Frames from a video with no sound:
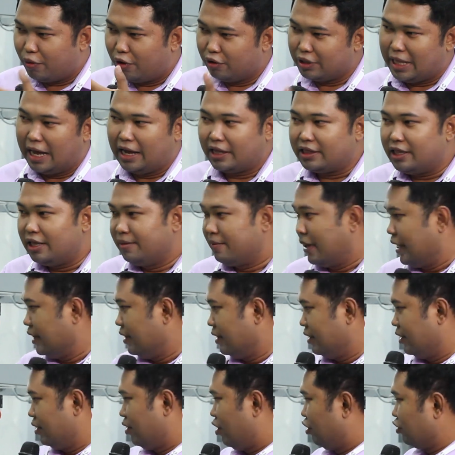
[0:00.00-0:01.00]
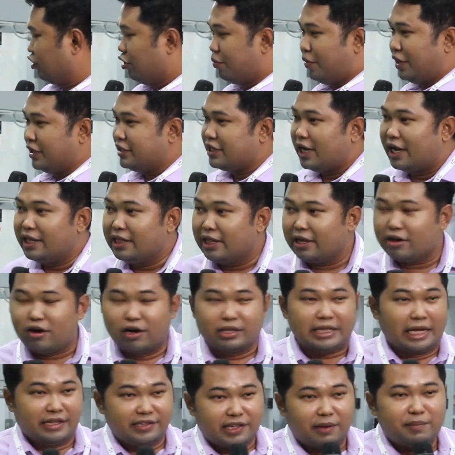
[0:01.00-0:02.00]
Product ที่มัน Automation แล้วก็ทั
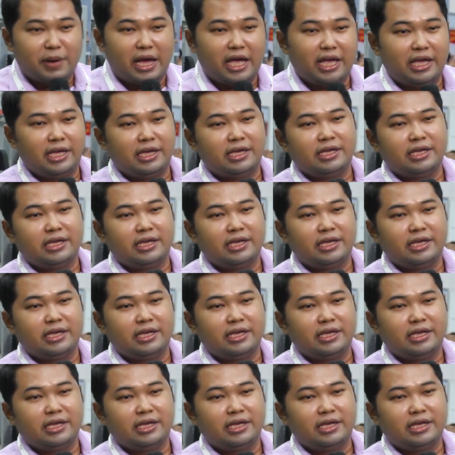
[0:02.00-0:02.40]
นสมัย